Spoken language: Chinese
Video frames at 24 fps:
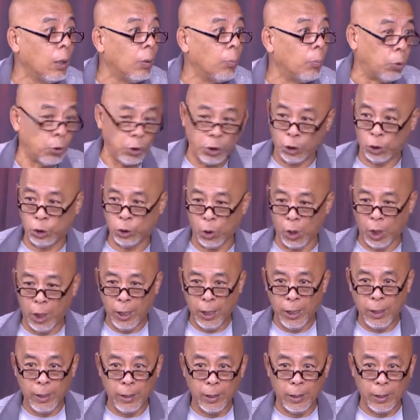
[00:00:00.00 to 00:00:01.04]
不是说
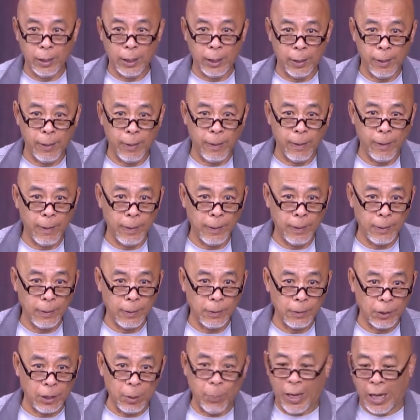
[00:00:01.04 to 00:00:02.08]
呃，
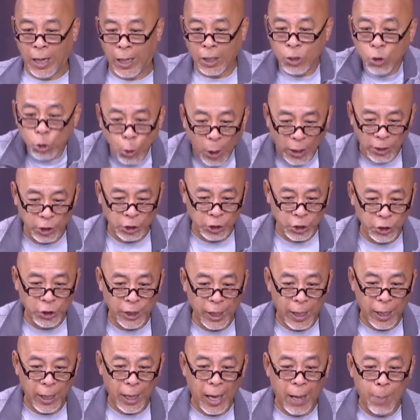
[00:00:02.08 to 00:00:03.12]
你把很短的时
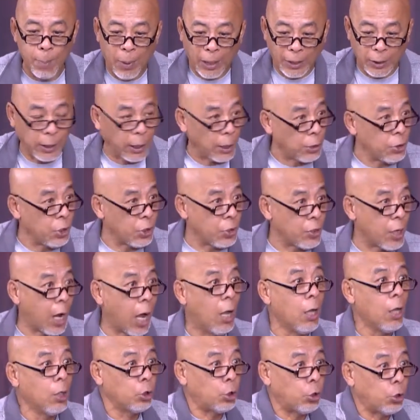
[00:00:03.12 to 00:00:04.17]
间安排的很紧
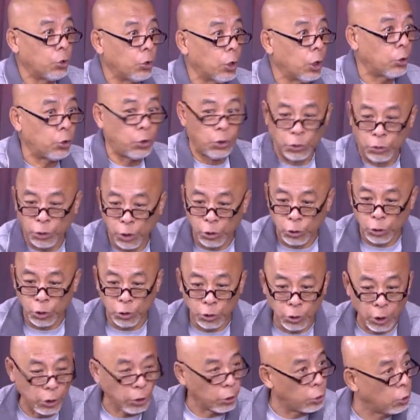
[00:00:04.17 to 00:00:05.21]
张，去这儿去这儿去
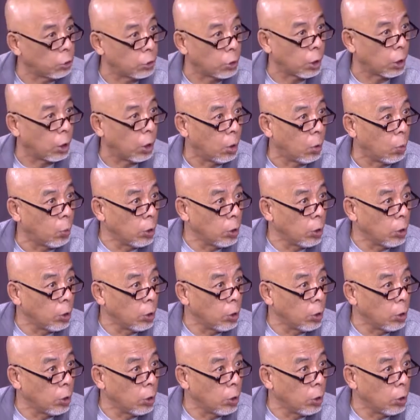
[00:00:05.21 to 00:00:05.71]
这儿去这儿。